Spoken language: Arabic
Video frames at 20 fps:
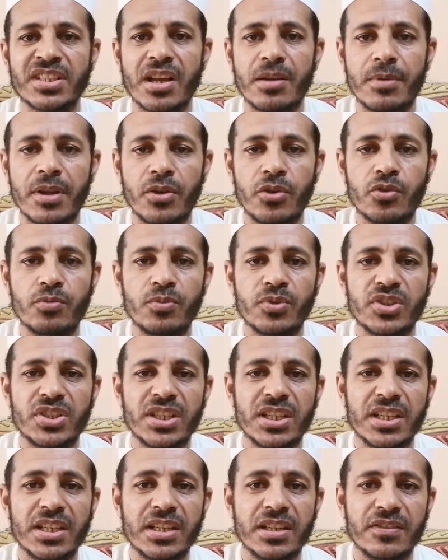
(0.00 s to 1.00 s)
ما حكم
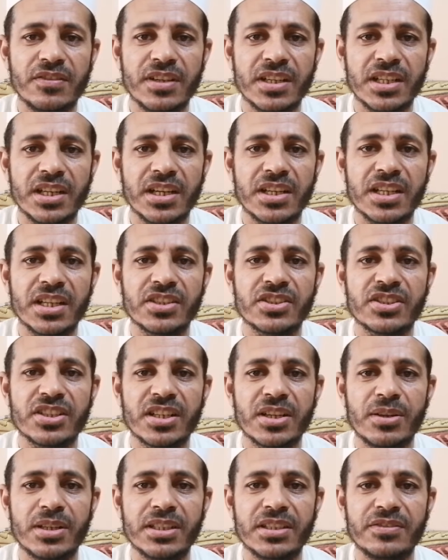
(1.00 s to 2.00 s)
الدين في هذه
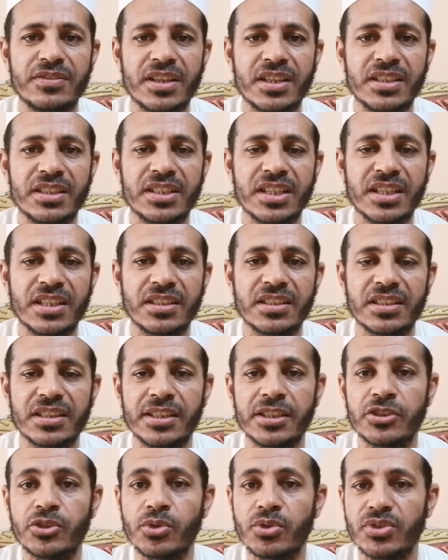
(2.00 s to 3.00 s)
الصلوات الفائتة
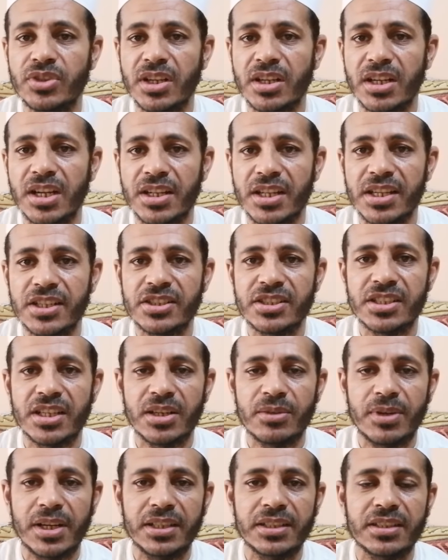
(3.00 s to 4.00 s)
هل تقضى هذه
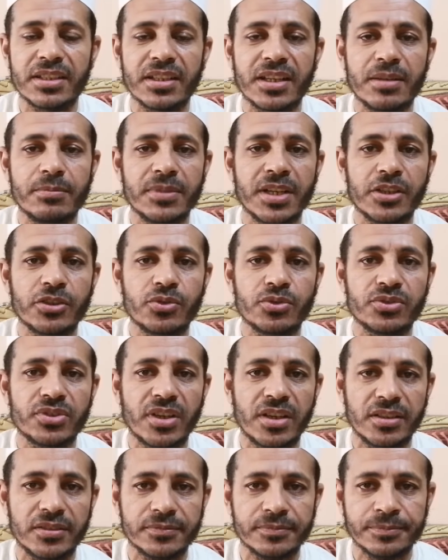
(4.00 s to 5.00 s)
الصلوات أم لا
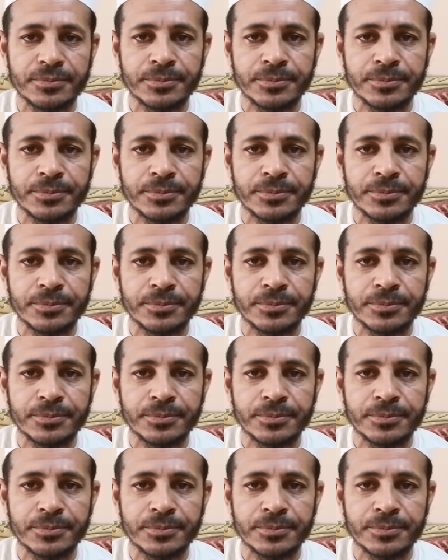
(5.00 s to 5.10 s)
تقضى